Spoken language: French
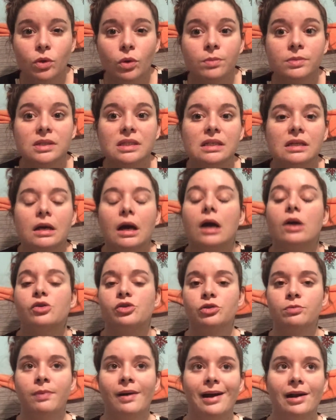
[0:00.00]
comme
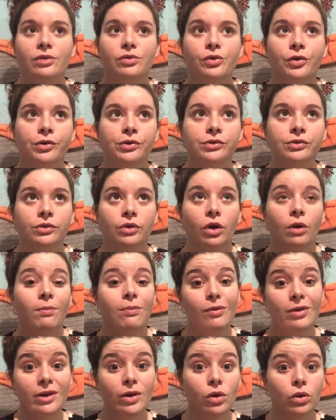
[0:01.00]
Je parle Nose
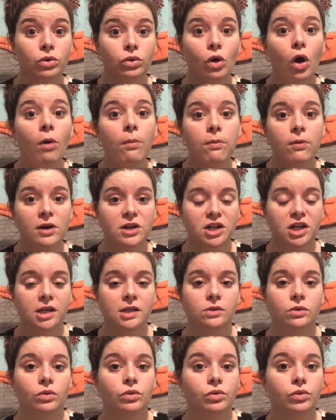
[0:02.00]
Polygon Nord pour les gens
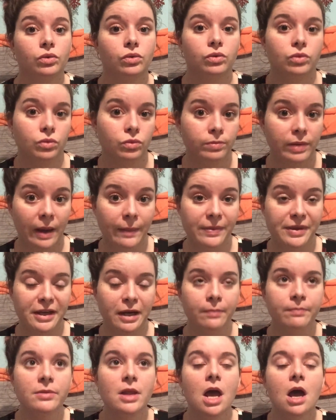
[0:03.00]
qui sont de
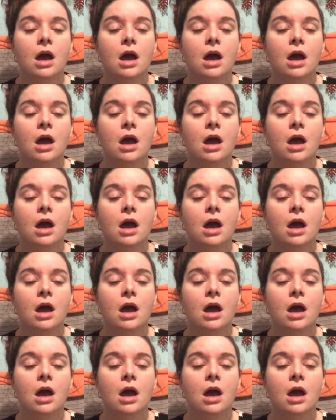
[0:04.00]
Perpignan.